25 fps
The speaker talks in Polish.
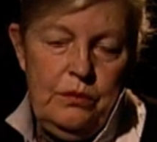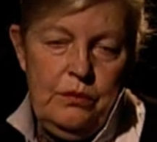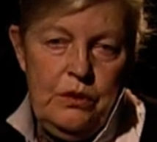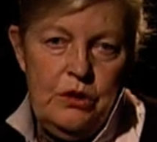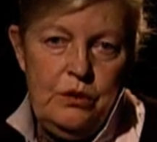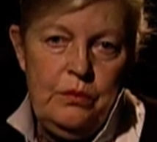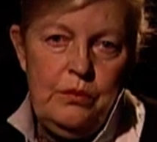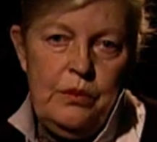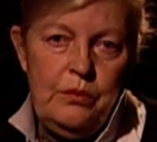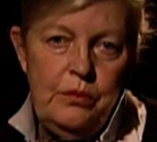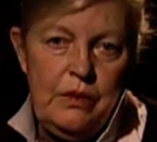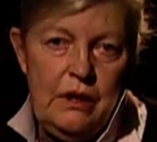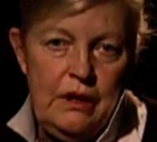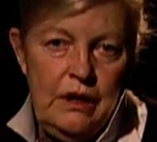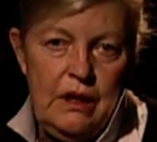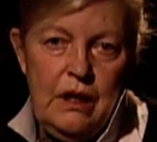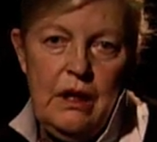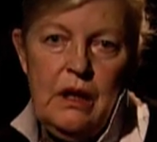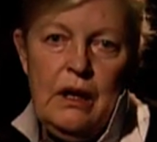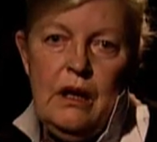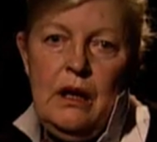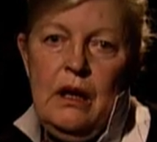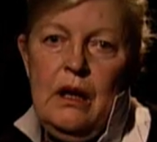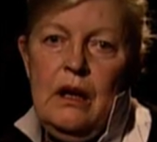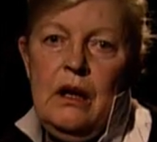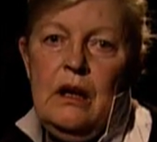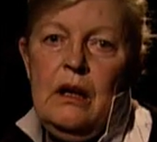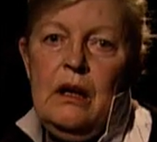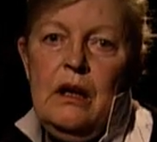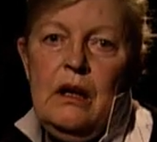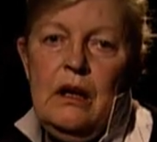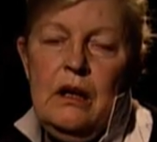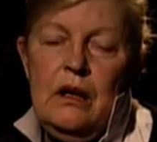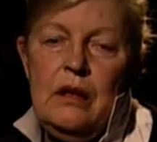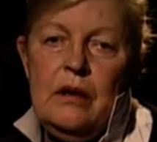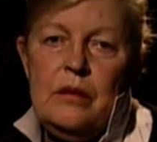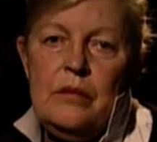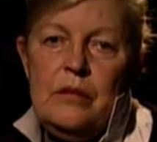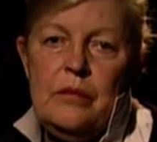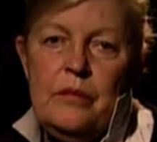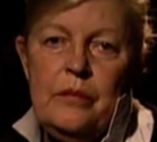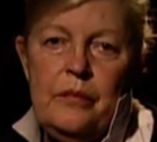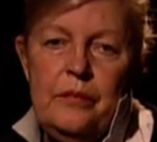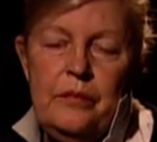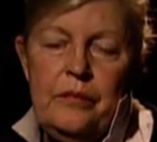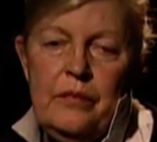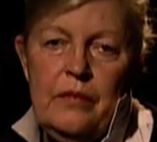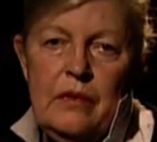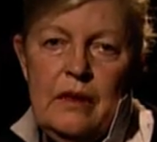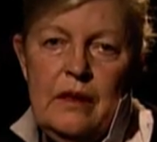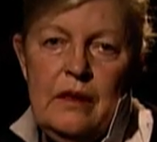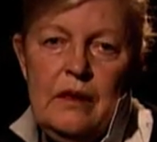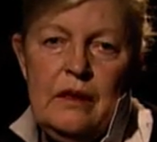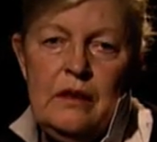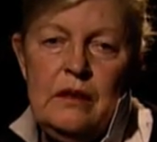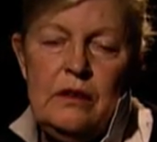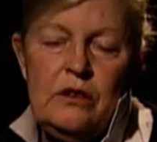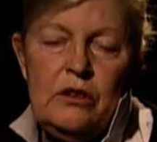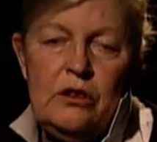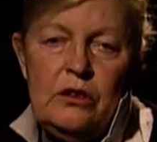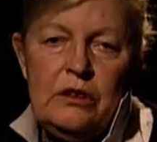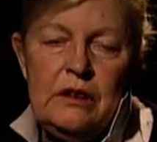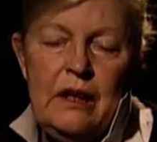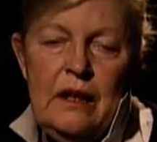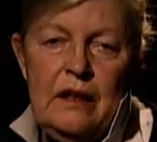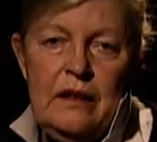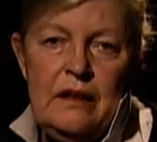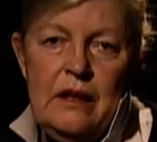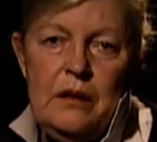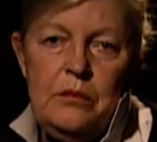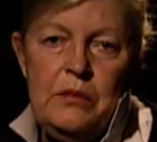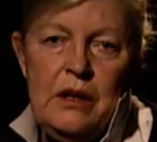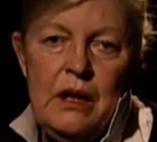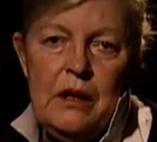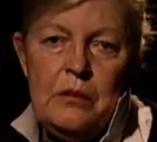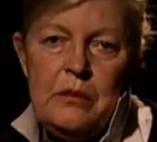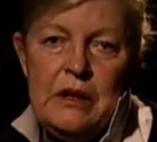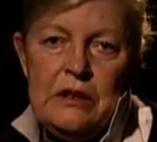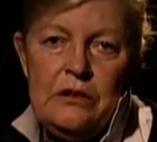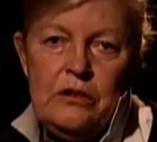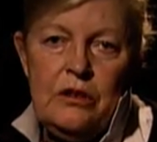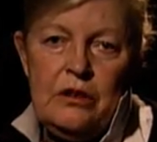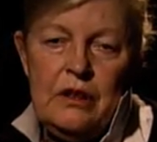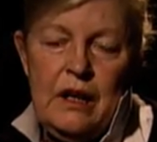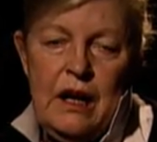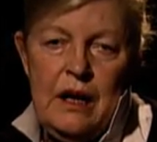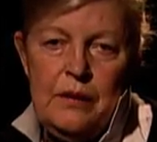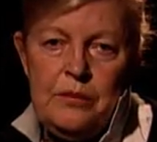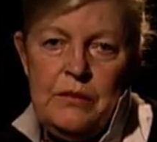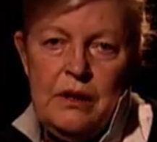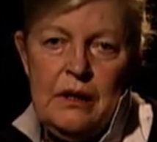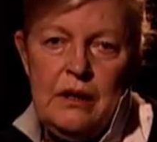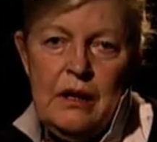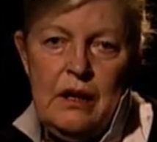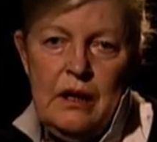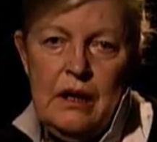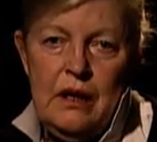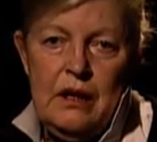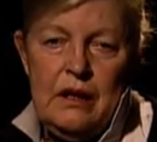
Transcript: Myśmy byli y, totalnymi amatorami